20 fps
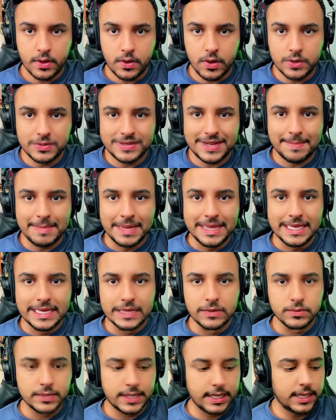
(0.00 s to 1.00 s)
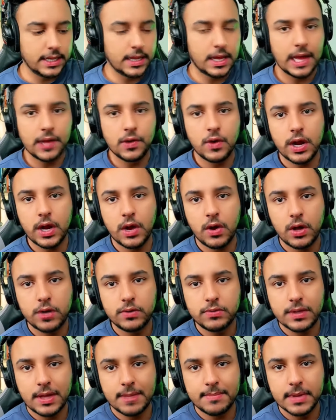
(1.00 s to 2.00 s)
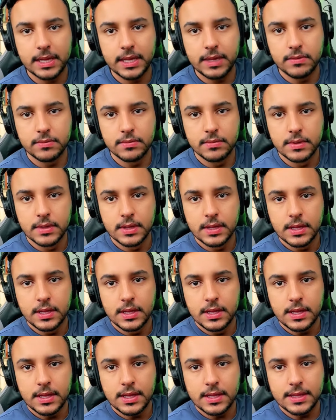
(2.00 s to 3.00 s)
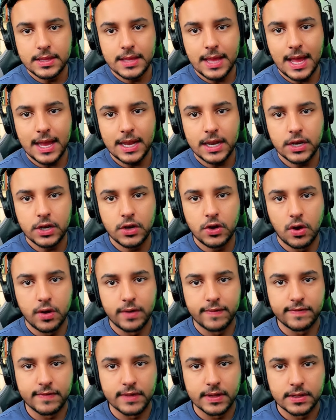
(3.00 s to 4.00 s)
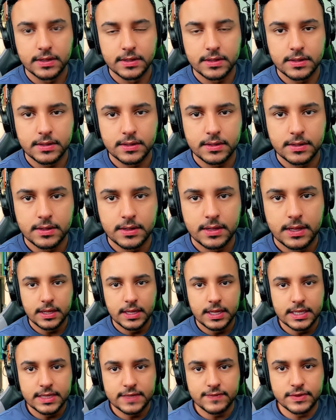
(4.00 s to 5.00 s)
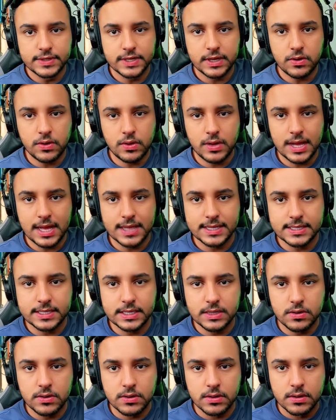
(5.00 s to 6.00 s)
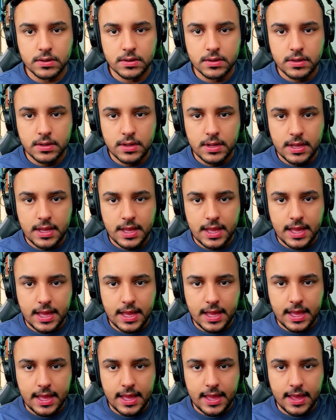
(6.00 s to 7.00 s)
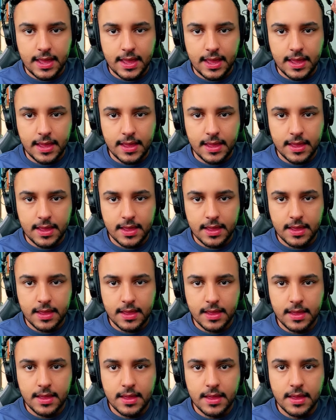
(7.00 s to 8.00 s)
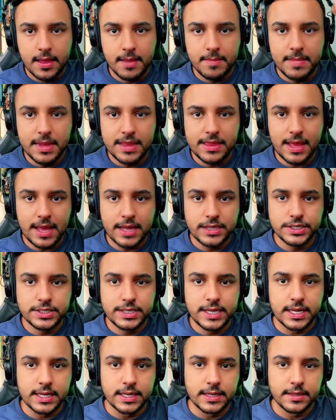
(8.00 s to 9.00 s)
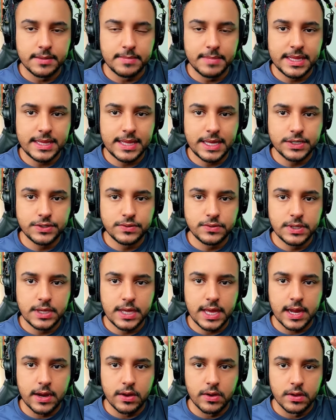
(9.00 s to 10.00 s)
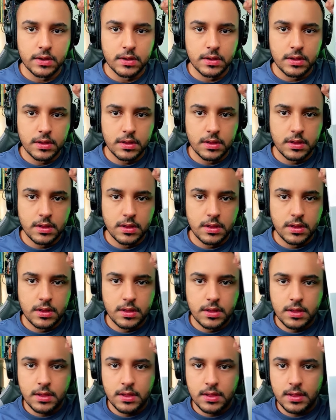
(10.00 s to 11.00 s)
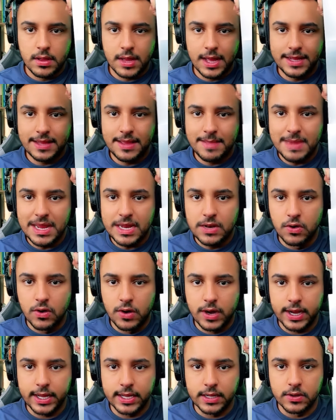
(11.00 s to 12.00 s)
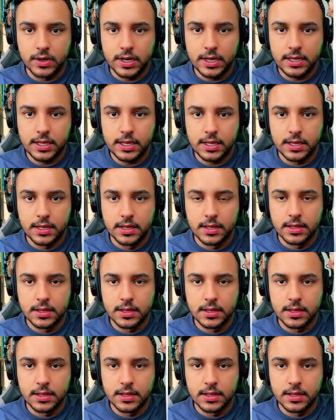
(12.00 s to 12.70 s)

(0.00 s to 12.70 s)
Olha o tamanhão, né? Agora olha o tamanho da nova. Se você colocar assim, ó, é metade dela, metade do que era, ó. Ainda é menor ainda, olha aqui.